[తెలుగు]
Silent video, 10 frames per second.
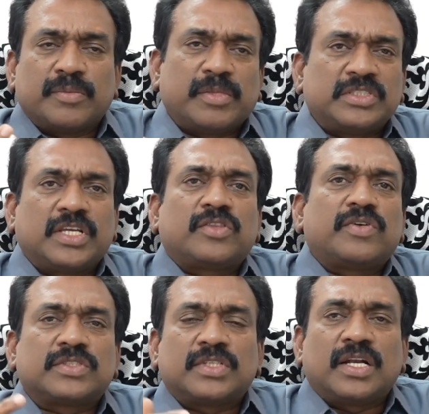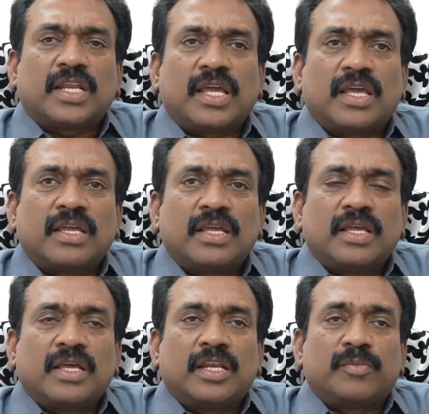మంచి జీతం వస్తుంటే
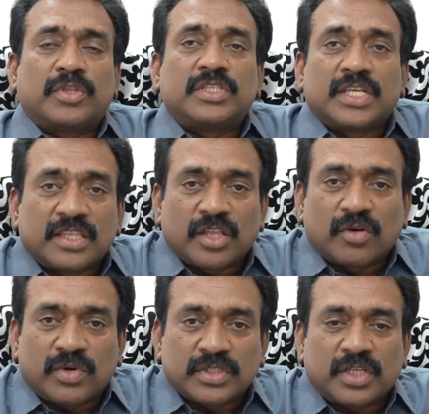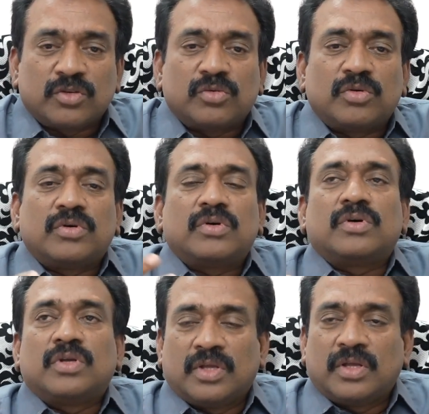రేపు పొద్దున జీతం తక్కువ వస్తే నువ్వు
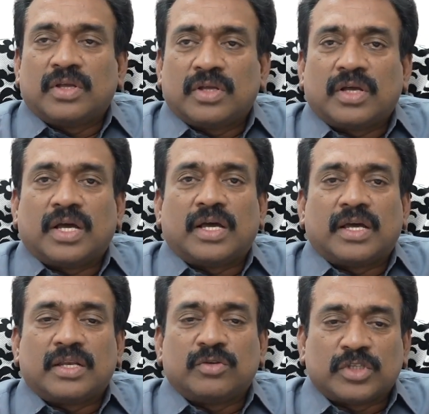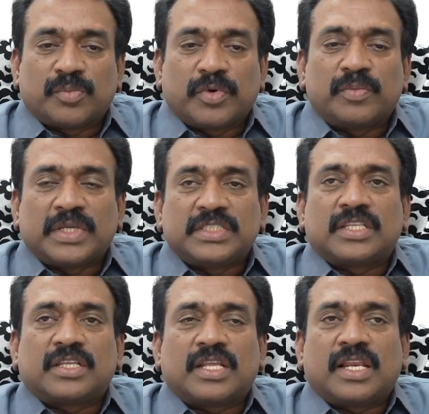నువ్వు చెప్పావు మంచి
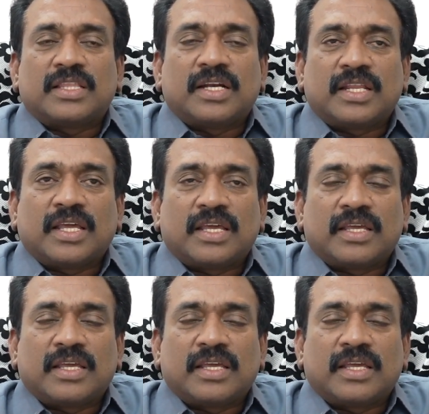జీతం రాలేదంటే